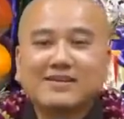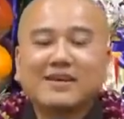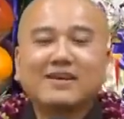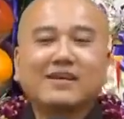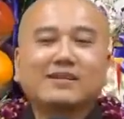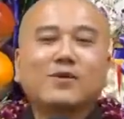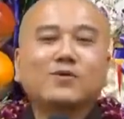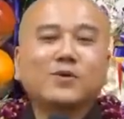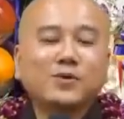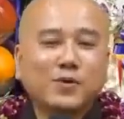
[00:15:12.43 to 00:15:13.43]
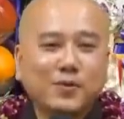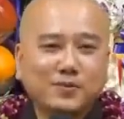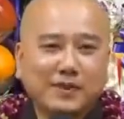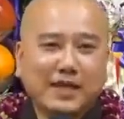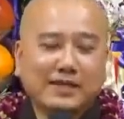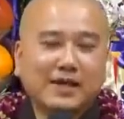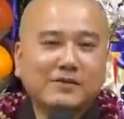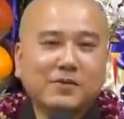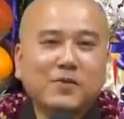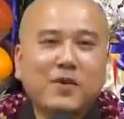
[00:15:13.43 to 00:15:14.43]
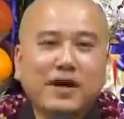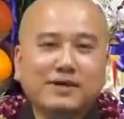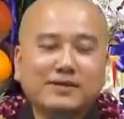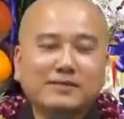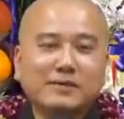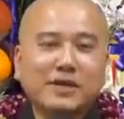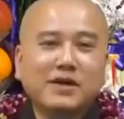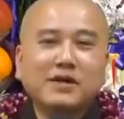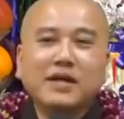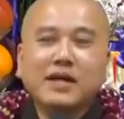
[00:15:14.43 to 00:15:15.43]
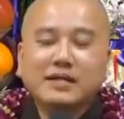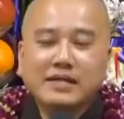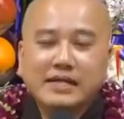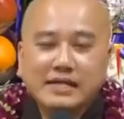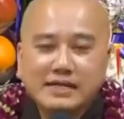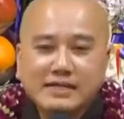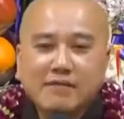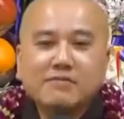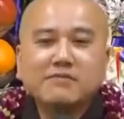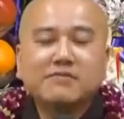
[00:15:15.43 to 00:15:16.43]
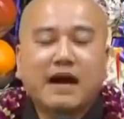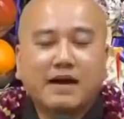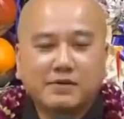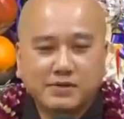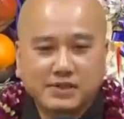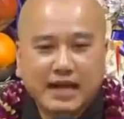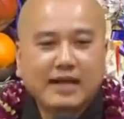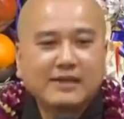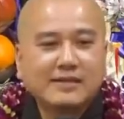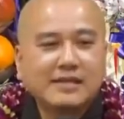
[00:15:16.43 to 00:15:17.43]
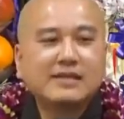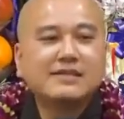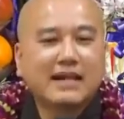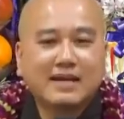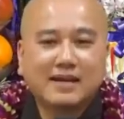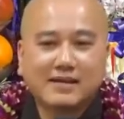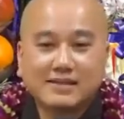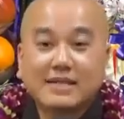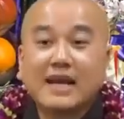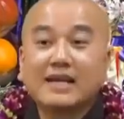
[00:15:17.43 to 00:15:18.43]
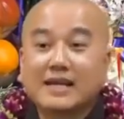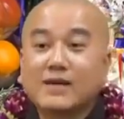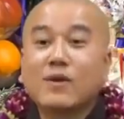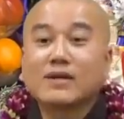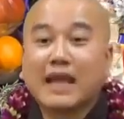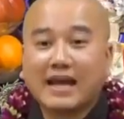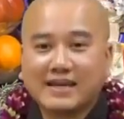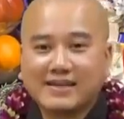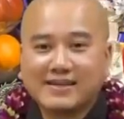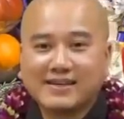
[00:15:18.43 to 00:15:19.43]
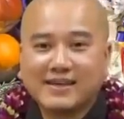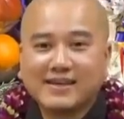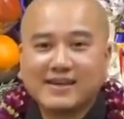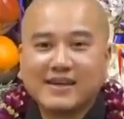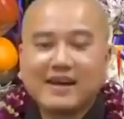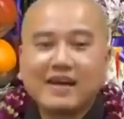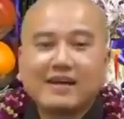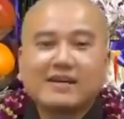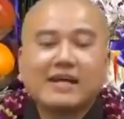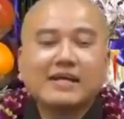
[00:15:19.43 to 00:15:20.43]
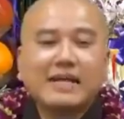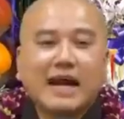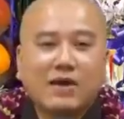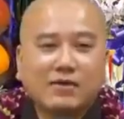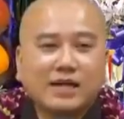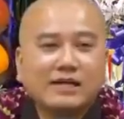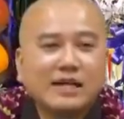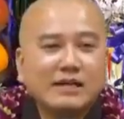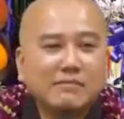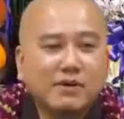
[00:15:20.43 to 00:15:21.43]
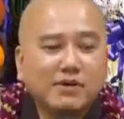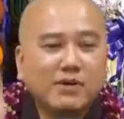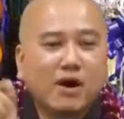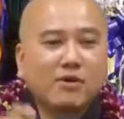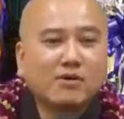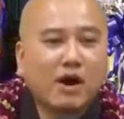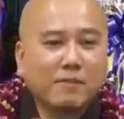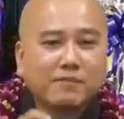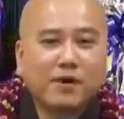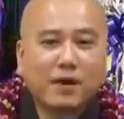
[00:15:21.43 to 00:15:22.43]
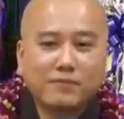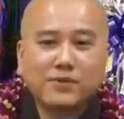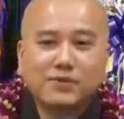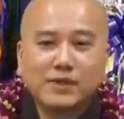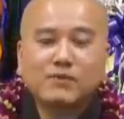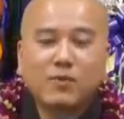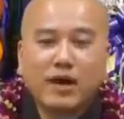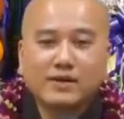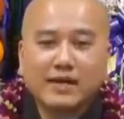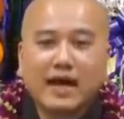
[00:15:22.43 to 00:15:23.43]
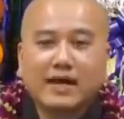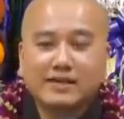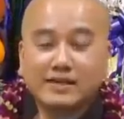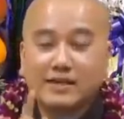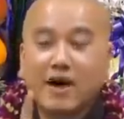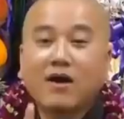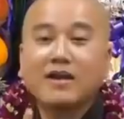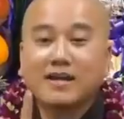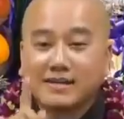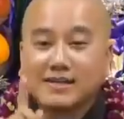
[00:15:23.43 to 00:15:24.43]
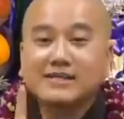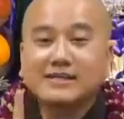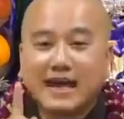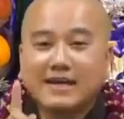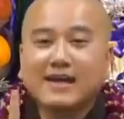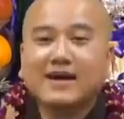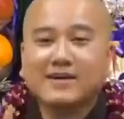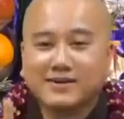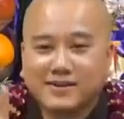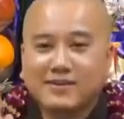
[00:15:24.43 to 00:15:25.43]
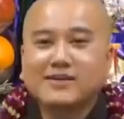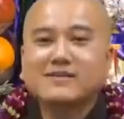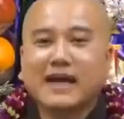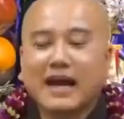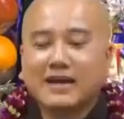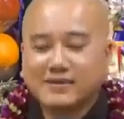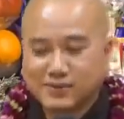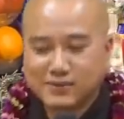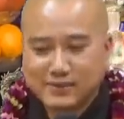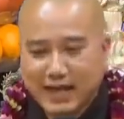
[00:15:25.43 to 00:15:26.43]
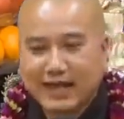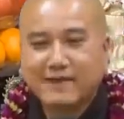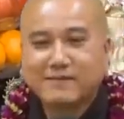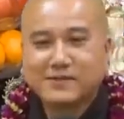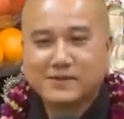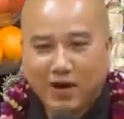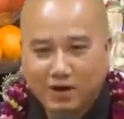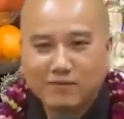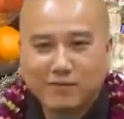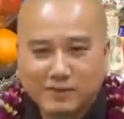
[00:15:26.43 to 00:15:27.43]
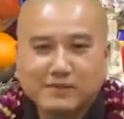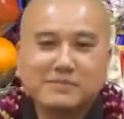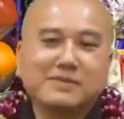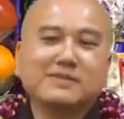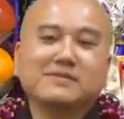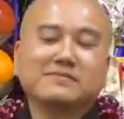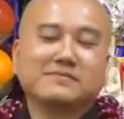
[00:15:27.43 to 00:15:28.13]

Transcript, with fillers: Cho nên câu cuối cùng nhà thơ Vũ Hoàng Chương mới nói: đinh đóng vào săn tiếng trả lời. Săn là cái quan tài á. Khi nào cái đinh mà nó gõ cọp cọp vô chiếc quan tài thì đó là tiếng trả lời cho tất cả chúng ta trọn một kiếp người.